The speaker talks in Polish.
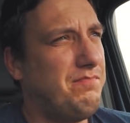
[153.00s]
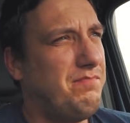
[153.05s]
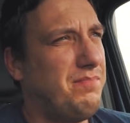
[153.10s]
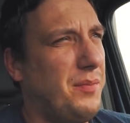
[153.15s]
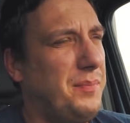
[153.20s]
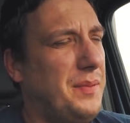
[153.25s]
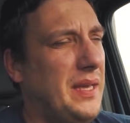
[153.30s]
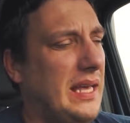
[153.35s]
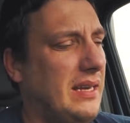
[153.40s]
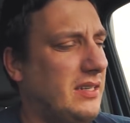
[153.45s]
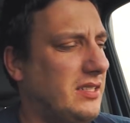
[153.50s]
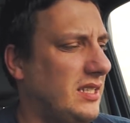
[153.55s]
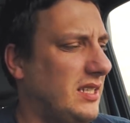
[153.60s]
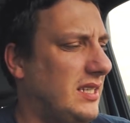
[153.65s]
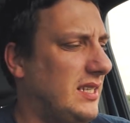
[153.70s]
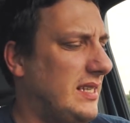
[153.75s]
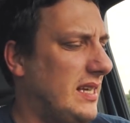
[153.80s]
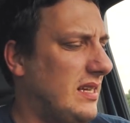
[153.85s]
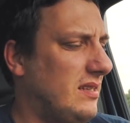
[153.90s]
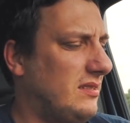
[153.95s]
Po pierwsze,
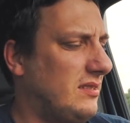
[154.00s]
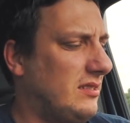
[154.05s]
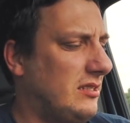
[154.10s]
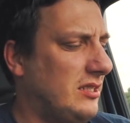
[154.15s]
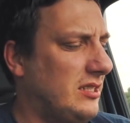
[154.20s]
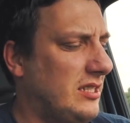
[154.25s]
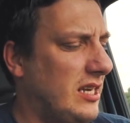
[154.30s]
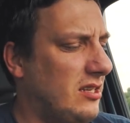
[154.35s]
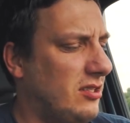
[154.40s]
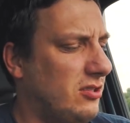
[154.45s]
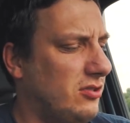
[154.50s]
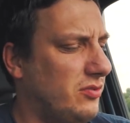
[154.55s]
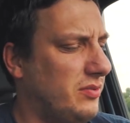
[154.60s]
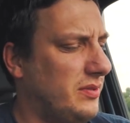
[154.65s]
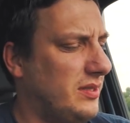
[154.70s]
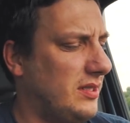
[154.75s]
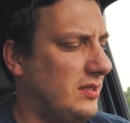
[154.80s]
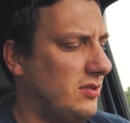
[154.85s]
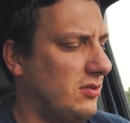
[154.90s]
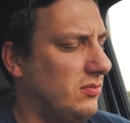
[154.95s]
gadając z koleżanką, już
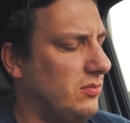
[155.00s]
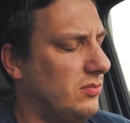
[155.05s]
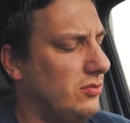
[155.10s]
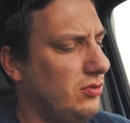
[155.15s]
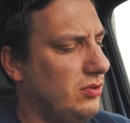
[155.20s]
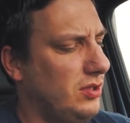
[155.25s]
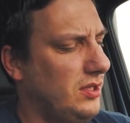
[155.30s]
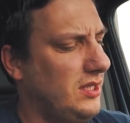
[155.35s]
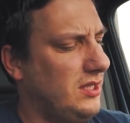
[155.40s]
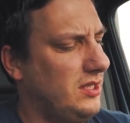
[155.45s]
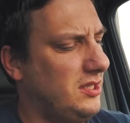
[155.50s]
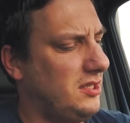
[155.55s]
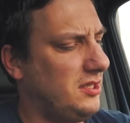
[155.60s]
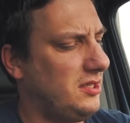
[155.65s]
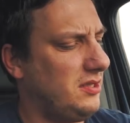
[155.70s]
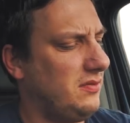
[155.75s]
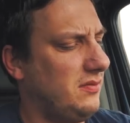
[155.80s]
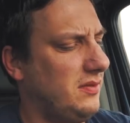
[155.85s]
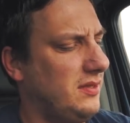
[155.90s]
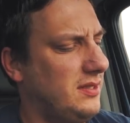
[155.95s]
mnie zaczęło
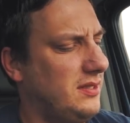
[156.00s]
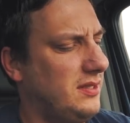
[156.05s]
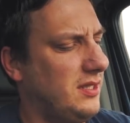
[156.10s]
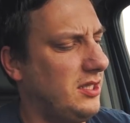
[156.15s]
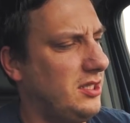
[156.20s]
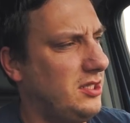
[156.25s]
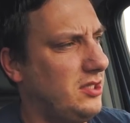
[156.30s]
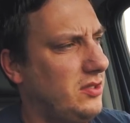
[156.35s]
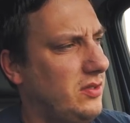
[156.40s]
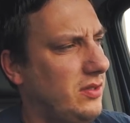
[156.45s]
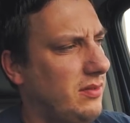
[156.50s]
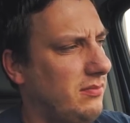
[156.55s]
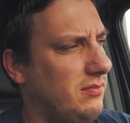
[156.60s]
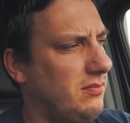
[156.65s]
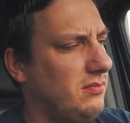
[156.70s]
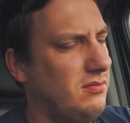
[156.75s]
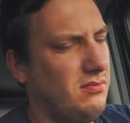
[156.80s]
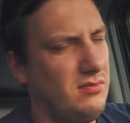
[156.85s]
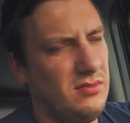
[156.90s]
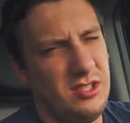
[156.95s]
mulić, więc
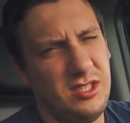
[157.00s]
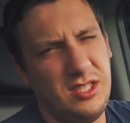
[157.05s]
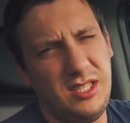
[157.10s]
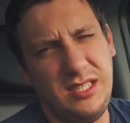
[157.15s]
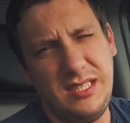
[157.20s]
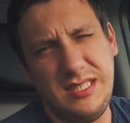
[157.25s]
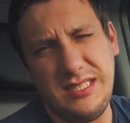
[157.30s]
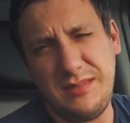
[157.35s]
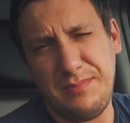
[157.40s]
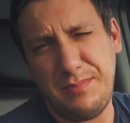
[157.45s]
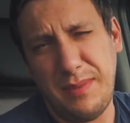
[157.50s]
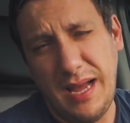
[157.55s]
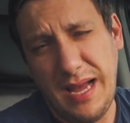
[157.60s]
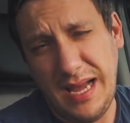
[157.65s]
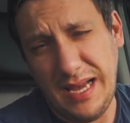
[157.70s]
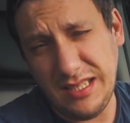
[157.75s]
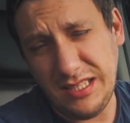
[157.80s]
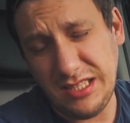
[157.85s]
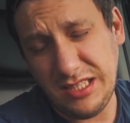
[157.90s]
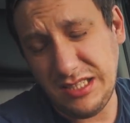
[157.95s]
stwierdziłem, że idę
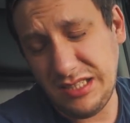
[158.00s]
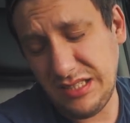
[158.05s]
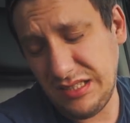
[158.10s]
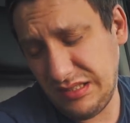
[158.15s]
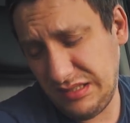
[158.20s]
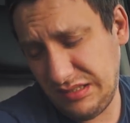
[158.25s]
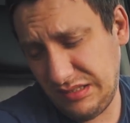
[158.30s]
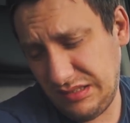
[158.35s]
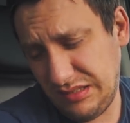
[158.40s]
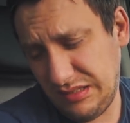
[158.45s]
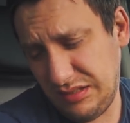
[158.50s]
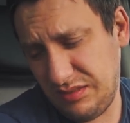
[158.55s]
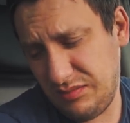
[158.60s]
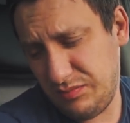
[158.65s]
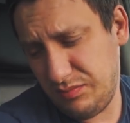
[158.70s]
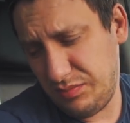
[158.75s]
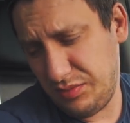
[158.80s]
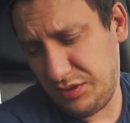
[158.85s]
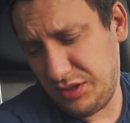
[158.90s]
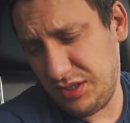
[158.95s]
spać.
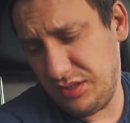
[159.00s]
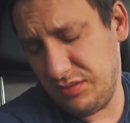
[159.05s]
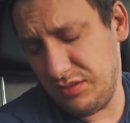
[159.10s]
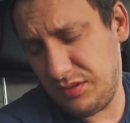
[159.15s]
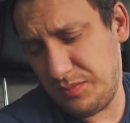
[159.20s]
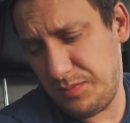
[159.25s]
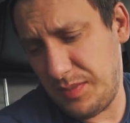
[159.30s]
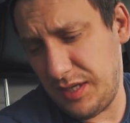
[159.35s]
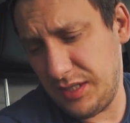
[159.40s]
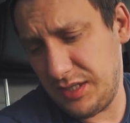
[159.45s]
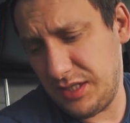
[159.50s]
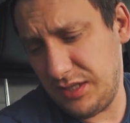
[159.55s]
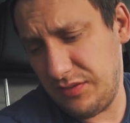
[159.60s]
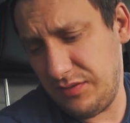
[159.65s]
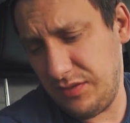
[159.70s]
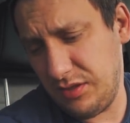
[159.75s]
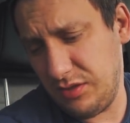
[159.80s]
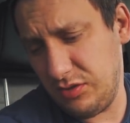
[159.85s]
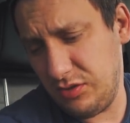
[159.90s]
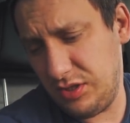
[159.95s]
Poszedłem spać na
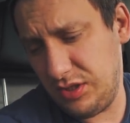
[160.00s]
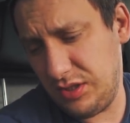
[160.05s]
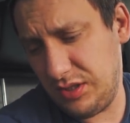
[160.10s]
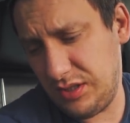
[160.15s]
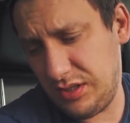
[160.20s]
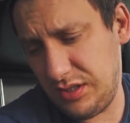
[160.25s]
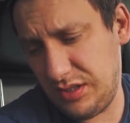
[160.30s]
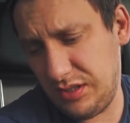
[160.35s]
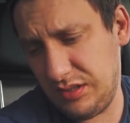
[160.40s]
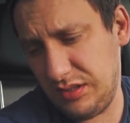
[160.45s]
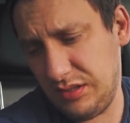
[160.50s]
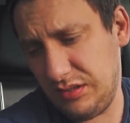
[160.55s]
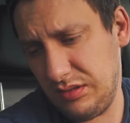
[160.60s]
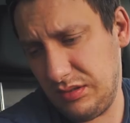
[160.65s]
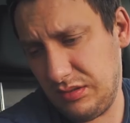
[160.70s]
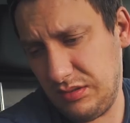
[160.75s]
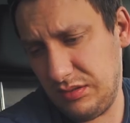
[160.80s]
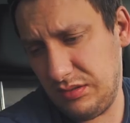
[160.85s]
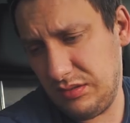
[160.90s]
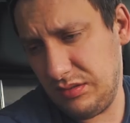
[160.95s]
dwie godziny,
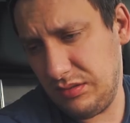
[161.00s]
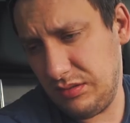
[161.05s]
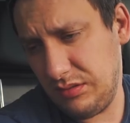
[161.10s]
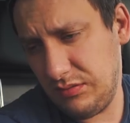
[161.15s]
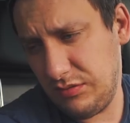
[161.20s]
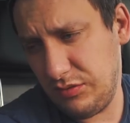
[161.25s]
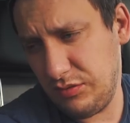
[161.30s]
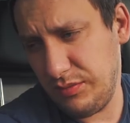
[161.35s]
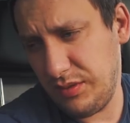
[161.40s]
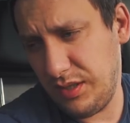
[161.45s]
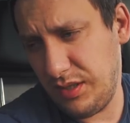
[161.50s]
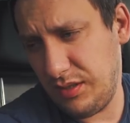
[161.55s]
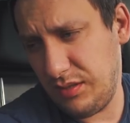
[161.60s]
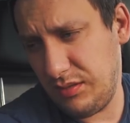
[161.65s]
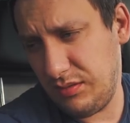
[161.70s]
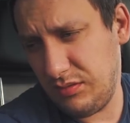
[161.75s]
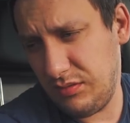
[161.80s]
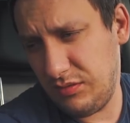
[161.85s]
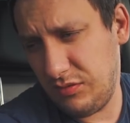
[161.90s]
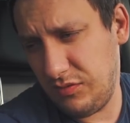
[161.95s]
w sumie
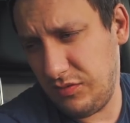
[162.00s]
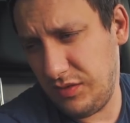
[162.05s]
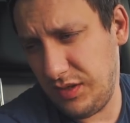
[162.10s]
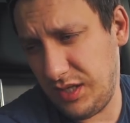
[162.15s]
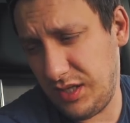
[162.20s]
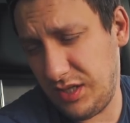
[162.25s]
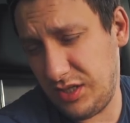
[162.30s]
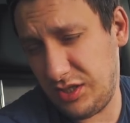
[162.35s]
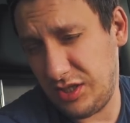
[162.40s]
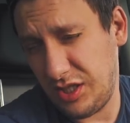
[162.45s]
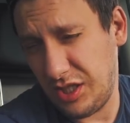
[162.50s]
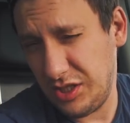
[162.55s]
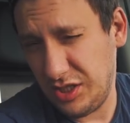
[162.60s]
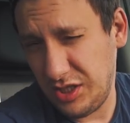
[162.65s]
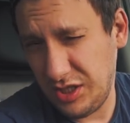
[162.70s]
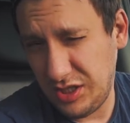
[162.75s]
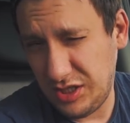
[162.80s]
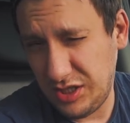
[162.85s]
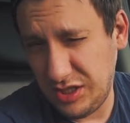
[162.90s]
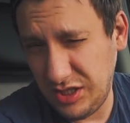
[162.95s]

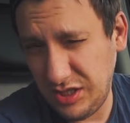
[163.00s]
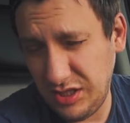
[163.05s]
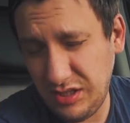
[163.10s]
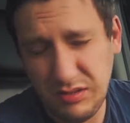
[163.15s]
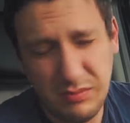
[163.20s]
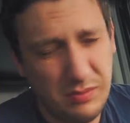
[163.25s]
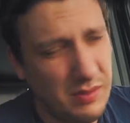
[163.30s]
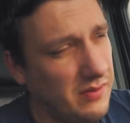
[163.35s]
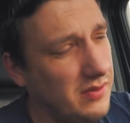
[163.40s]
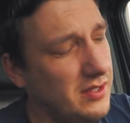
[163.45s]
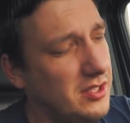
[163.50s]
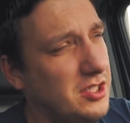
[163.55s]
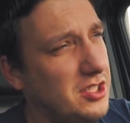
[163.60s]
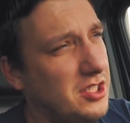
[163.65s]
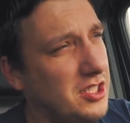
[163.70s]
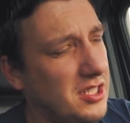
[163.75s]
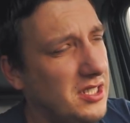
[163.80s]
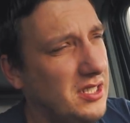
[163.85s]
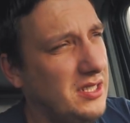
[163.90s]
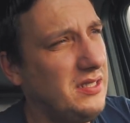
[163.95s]
2.40, prawie
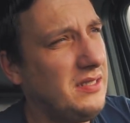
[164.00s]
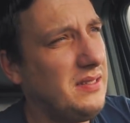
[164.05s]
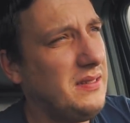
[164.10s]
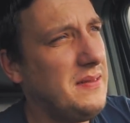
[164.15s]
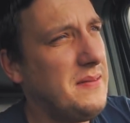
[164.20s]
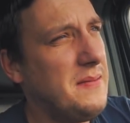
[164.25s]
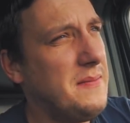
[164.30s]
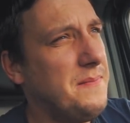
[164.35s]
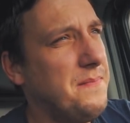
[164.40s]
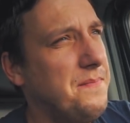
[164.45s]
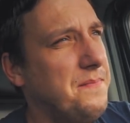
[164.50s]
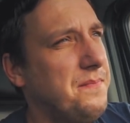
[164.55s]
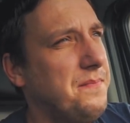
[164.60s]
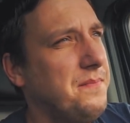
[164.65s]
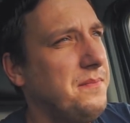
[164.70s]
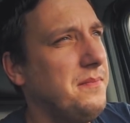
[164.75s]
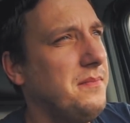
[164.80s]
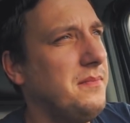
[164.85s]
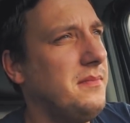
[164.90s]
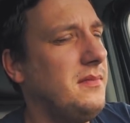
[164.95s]
3.
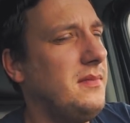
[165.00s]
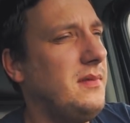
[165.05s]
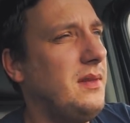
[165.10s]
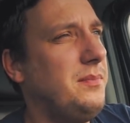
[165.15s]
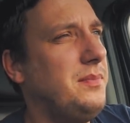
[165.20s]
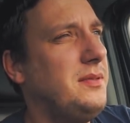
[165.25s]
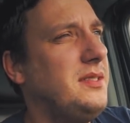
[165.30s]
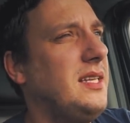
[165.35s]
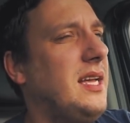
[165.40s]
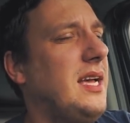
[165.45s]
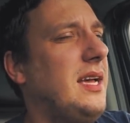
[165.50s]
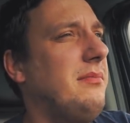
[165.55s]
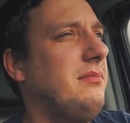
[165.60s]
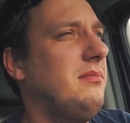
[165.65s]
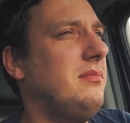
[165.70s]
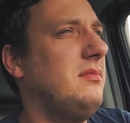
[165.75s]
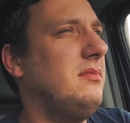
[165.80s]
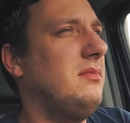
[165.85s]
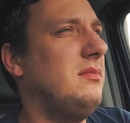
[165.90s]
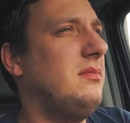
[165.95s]

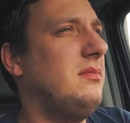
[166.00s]
Napisałem